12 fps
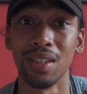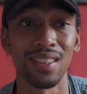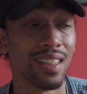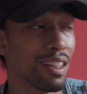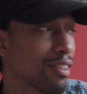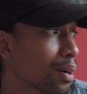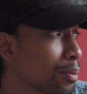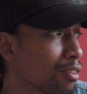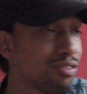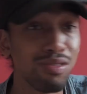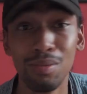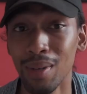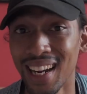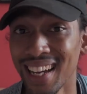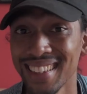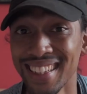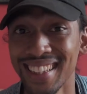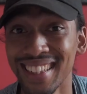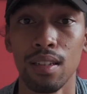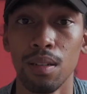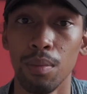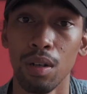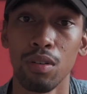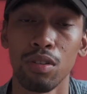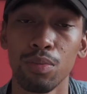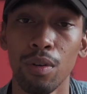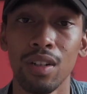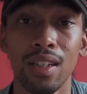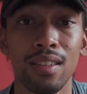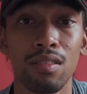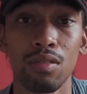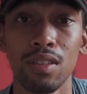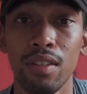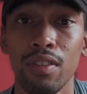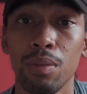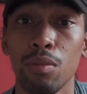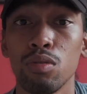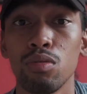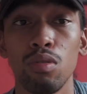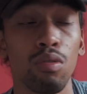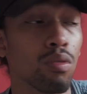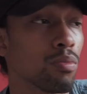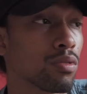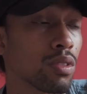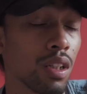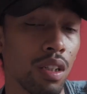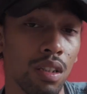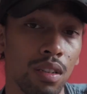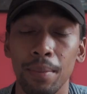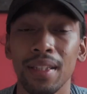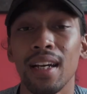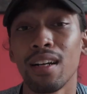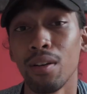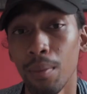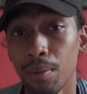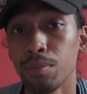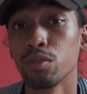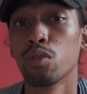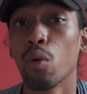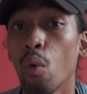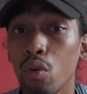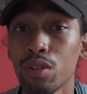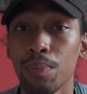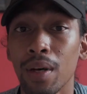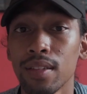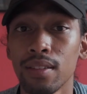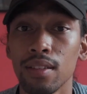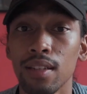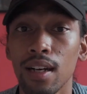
parce qu'il est vraiment fou malade, et malheureusement les récents événements nous l'ont montré, mais il y a quand même une grosse partie de